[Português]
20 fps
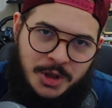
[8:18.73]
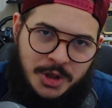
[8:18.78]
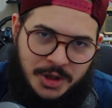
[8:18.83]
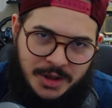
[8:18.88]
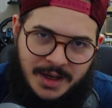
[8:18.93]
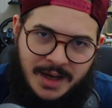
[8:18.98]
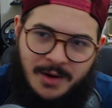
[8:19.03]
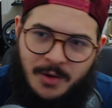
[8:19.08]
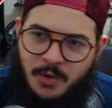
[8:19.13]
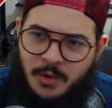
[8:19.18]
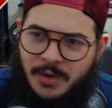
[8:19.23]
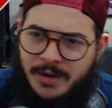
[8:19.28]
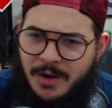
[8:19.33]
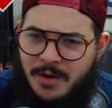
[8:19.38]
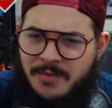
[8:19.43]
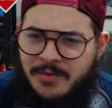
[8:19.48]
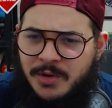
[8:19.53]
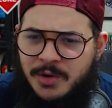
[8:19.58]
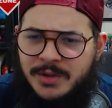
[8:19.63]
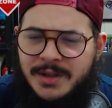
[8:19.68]
a gente quer colocar
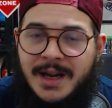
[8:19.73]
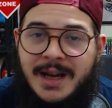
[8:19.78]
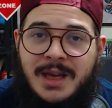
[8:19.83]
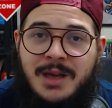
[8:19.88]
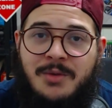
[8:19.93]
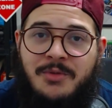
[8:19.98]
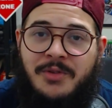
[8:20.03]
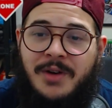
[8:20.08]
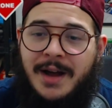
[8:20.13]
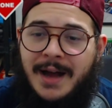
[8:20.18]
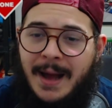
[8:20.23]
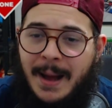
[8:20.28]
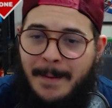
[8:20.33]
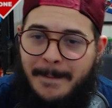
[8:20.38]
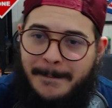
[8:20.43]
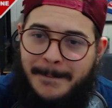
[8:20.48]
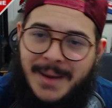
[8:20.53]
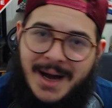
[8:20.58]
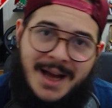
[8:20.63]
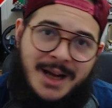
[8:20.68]
o valor da rifa
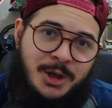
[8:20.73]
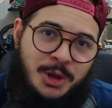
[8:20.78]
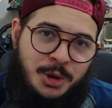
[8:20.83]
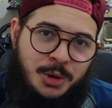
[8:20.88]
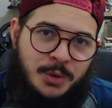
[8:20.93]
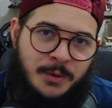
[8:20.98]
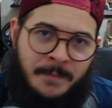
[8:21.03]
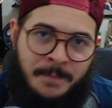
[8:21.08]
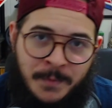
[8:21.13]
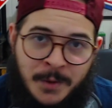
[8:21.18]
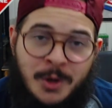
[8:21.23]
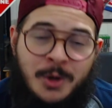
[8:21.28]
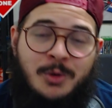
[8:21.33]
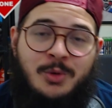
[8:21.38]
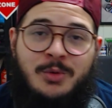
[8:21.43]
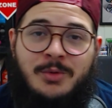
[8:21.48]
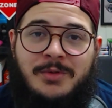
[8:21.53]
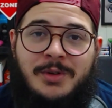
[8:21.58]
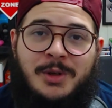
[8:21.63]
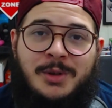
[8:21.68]
abaixo
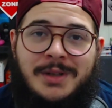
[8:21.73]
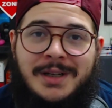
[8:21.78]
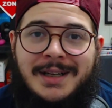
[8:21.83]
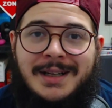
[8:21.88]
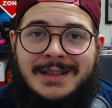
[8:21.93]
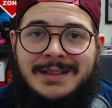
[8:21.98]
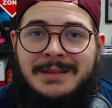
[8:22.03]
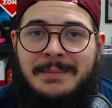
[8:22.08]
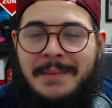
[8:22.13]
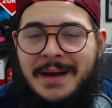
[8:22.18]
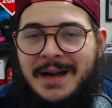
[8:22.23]
do valor daquelas